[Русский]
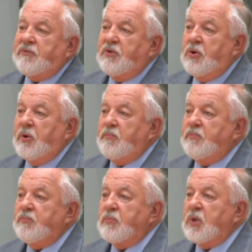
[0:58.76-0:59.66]
в нем –
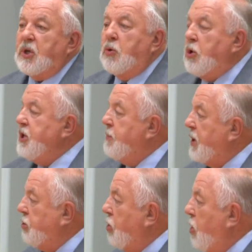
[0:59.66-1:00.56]
и он не
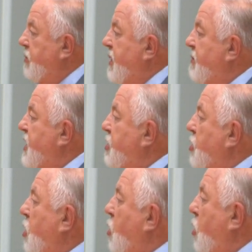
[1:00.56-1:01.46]
прошел мимо
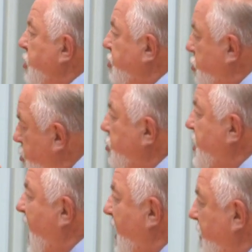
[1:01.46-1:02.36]
ее, он
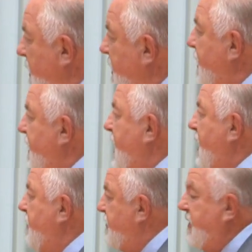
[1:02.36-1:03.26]
стучал
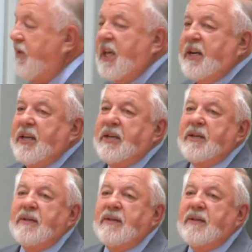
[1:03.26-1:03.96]
ей в двери.